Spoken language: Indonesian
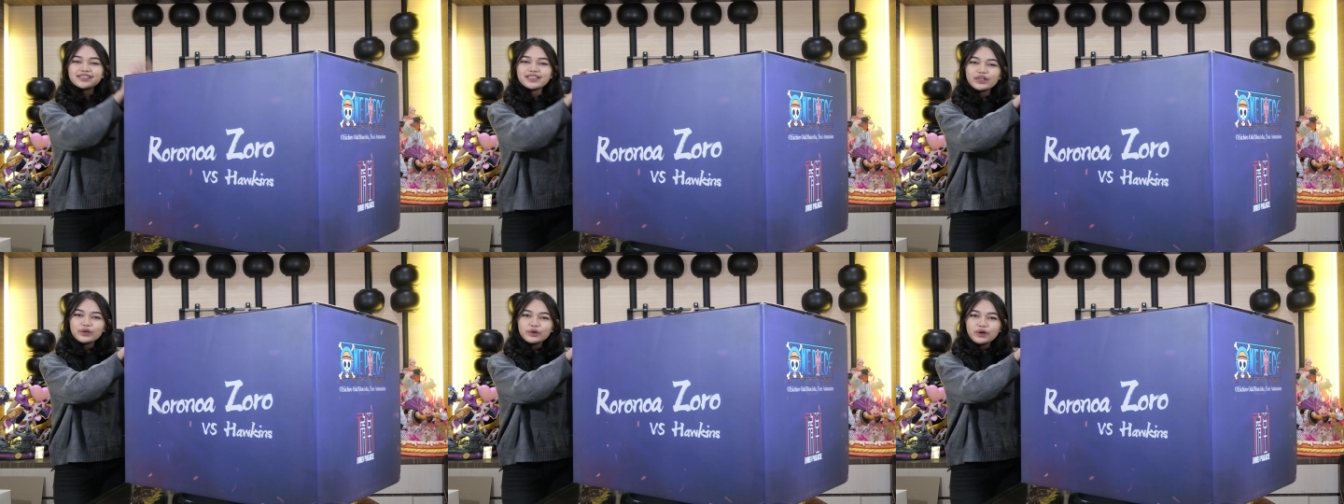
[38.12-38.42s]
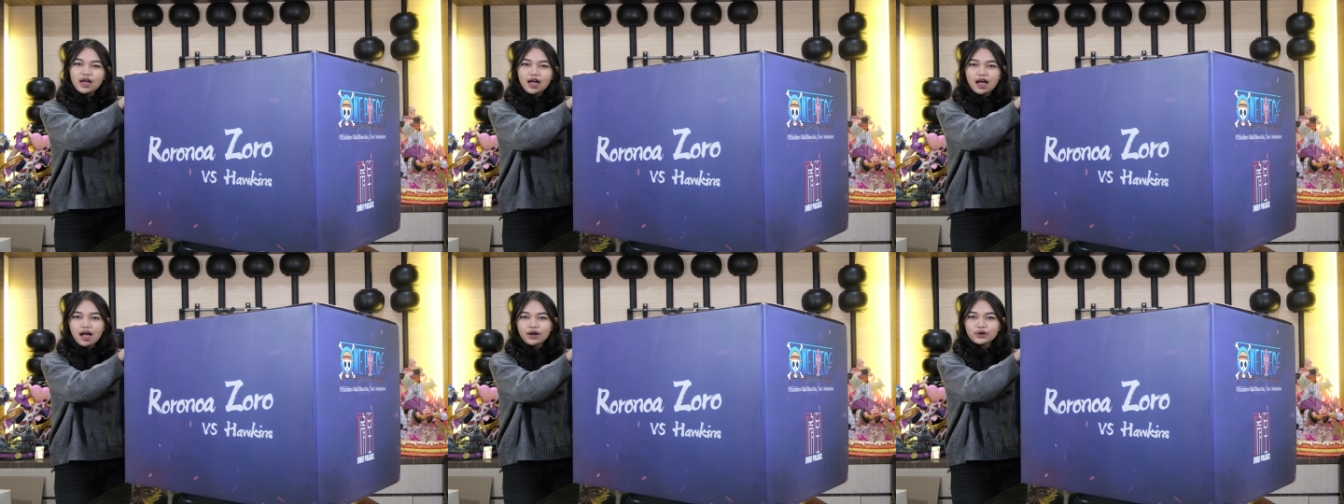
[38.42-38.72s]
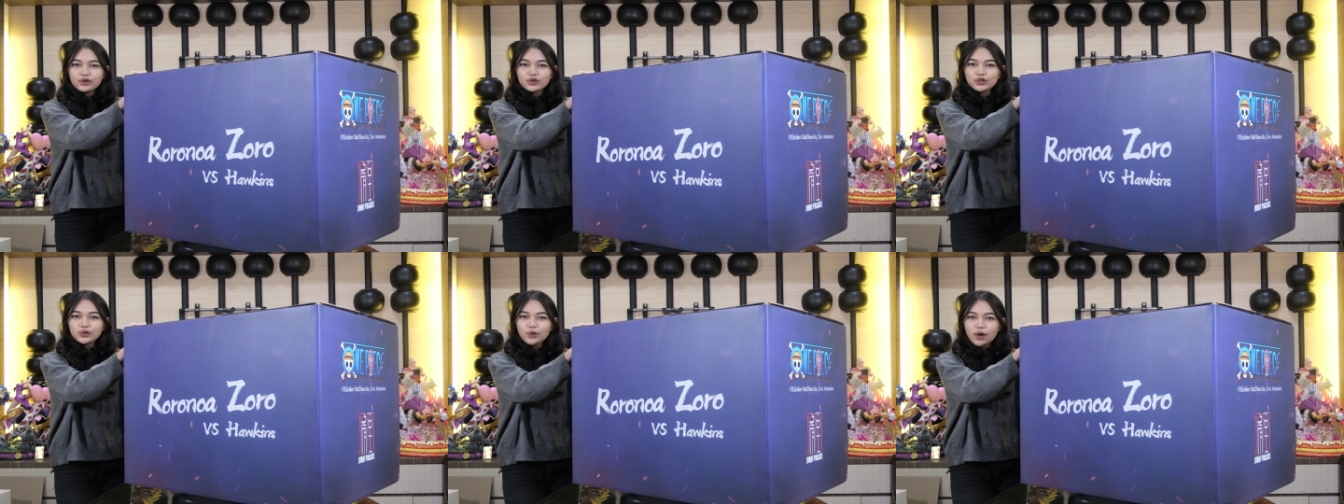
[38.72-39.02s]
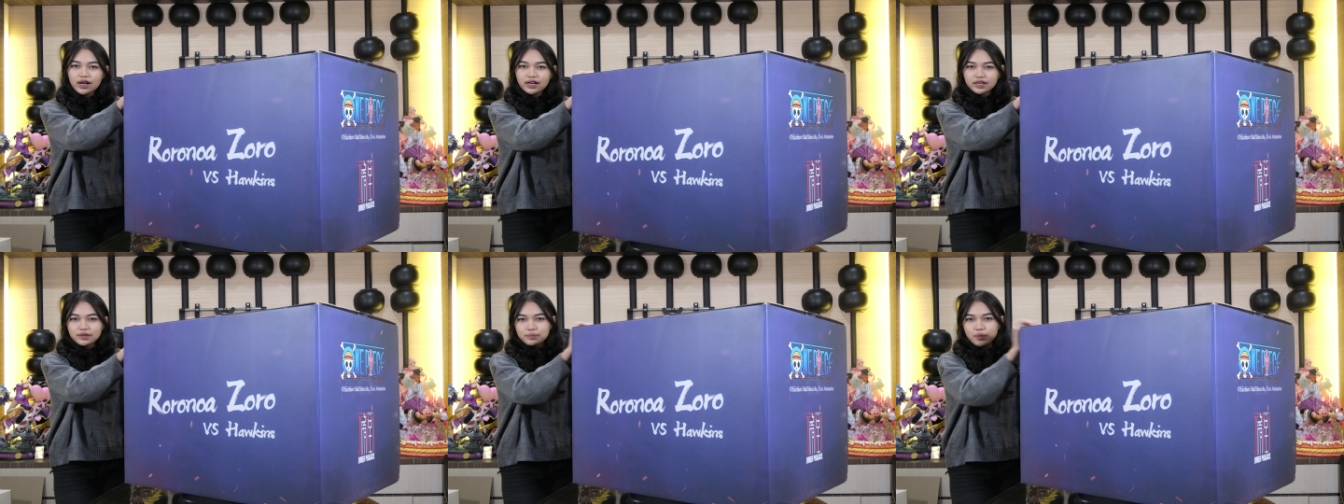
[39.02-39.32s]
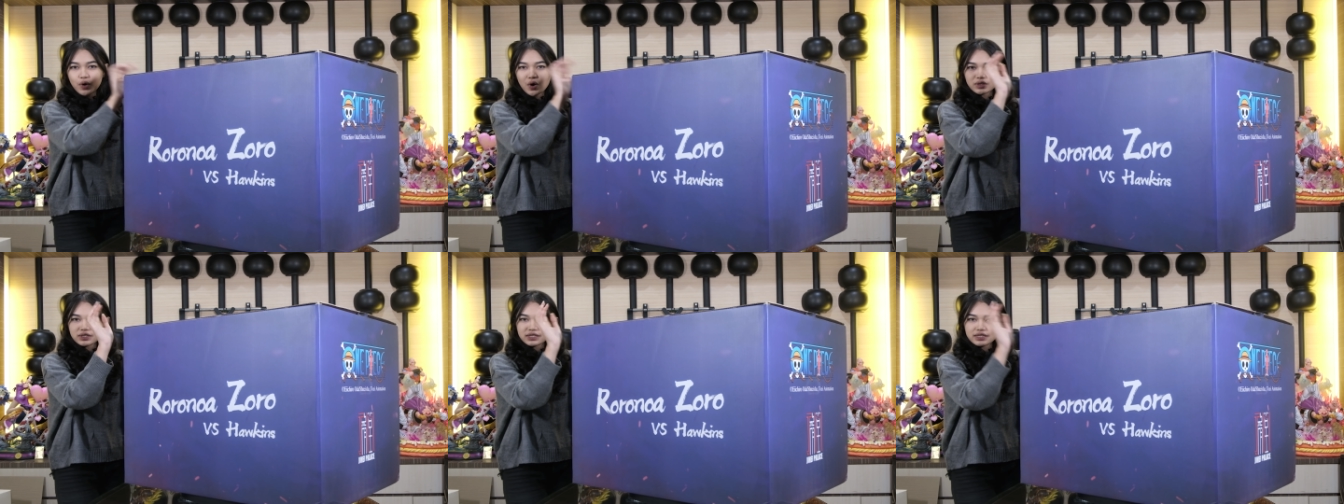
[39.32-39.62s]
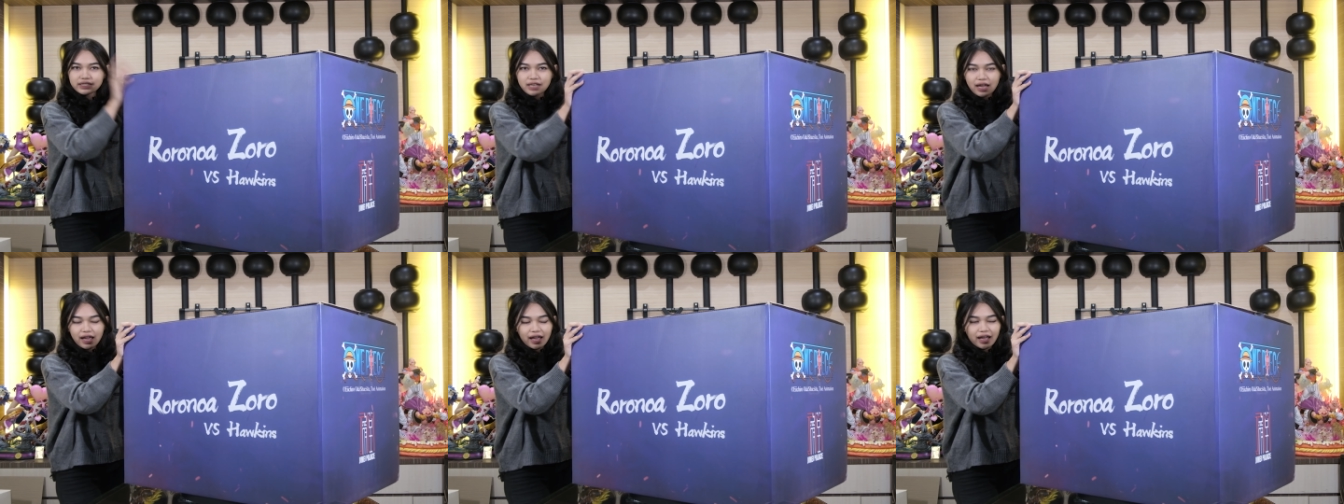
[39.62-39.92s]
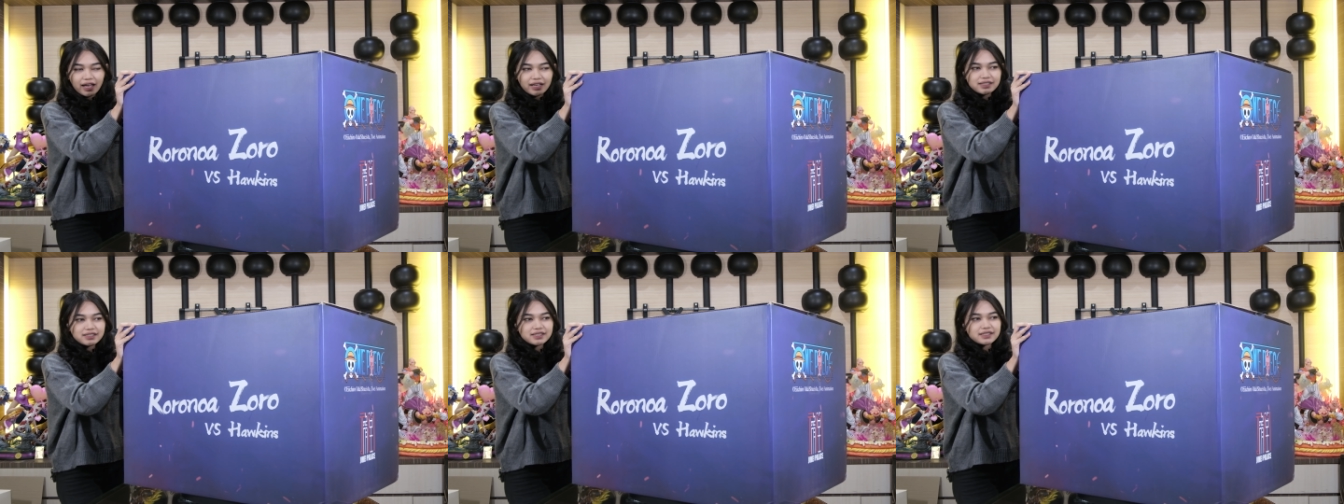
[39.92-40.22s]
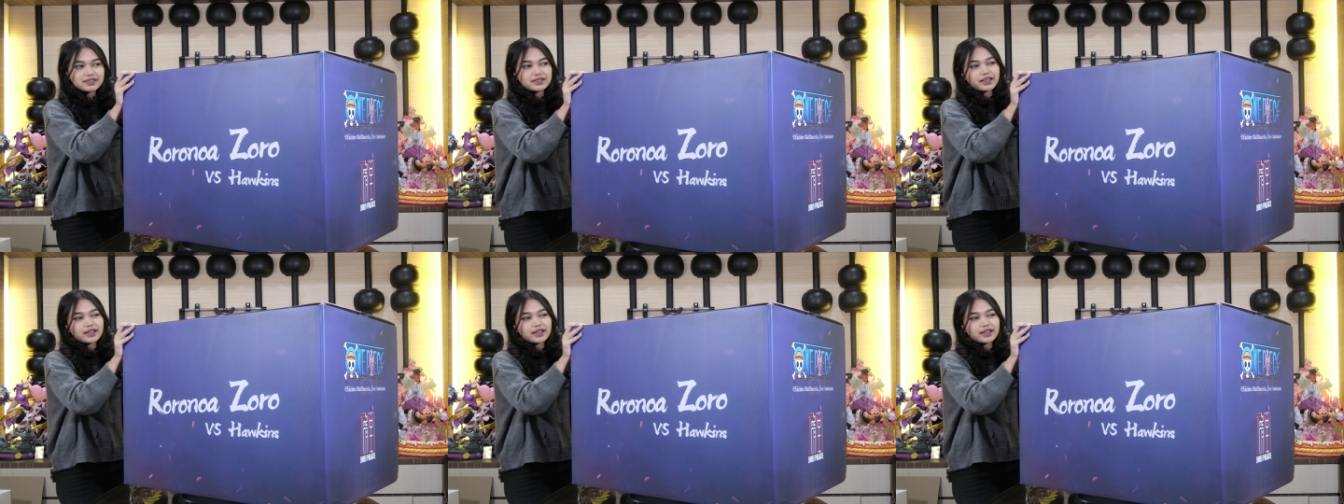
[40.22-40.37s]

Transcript: ini udah aku keluarin boxnya.